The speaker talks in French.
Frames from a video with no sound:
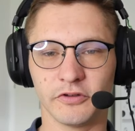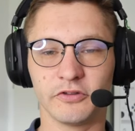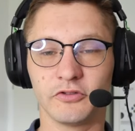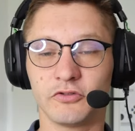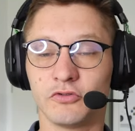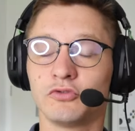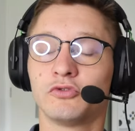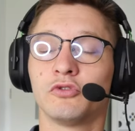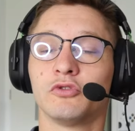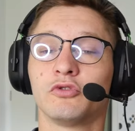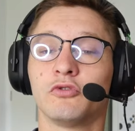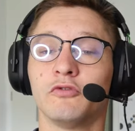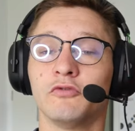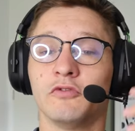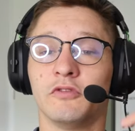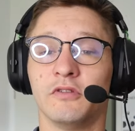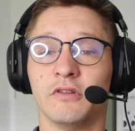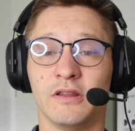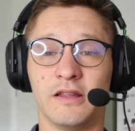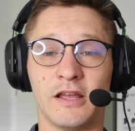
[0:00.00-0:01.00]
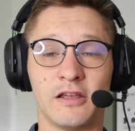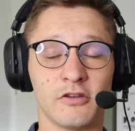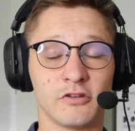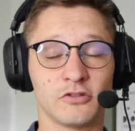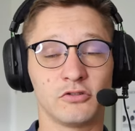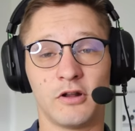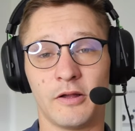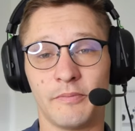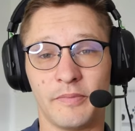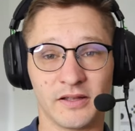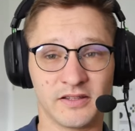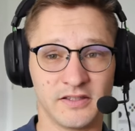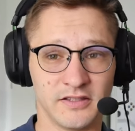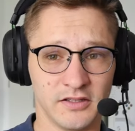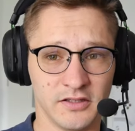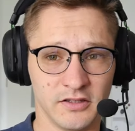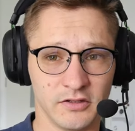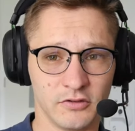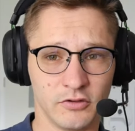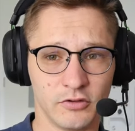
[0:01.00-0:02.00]
tout se trouve d'ailleurs sur la
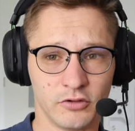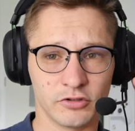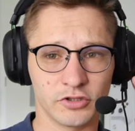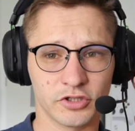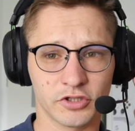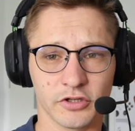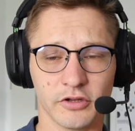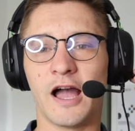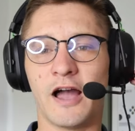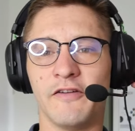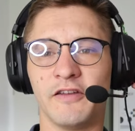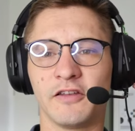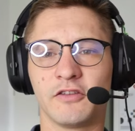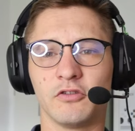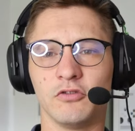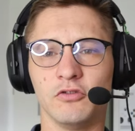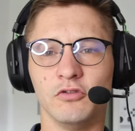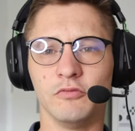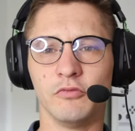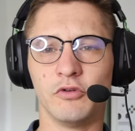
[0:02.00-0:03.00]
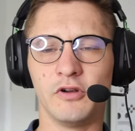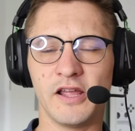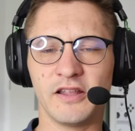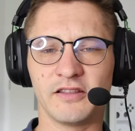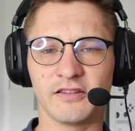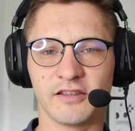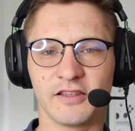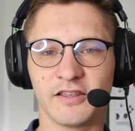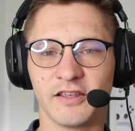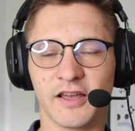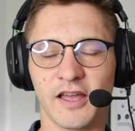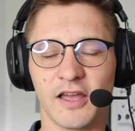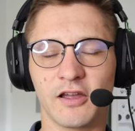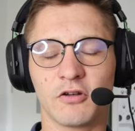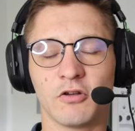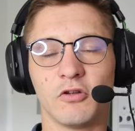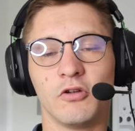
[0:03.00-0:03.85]
partie gauche, avec une molette qui règle